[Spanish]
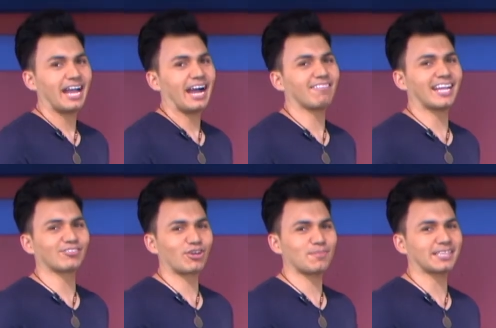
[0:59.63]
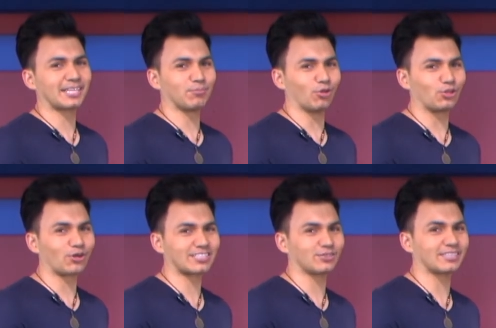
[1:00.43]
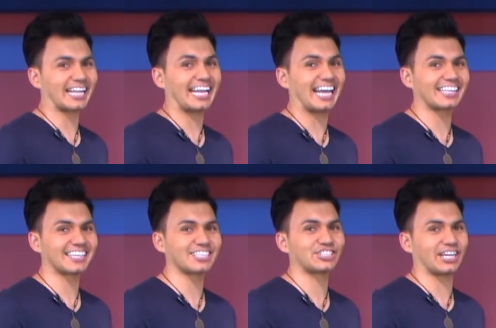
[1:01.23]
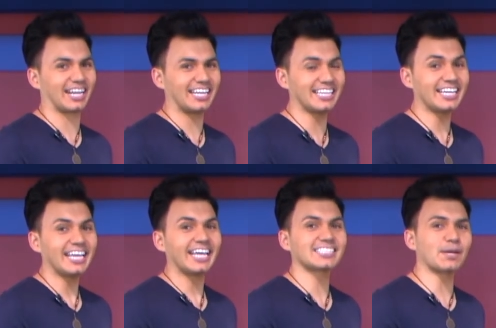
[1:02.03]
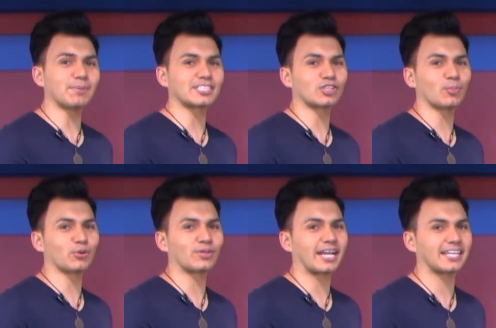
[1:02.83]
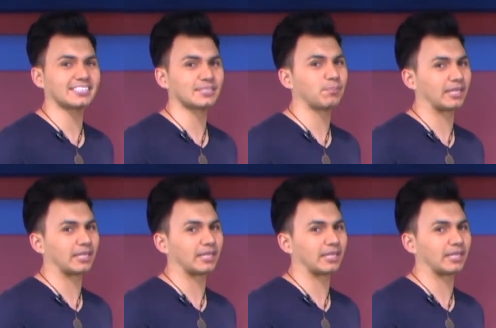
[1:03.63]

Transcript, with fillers: Hablando de matrimonio, resulta que la actriz Sherlyn está pasando por una crisis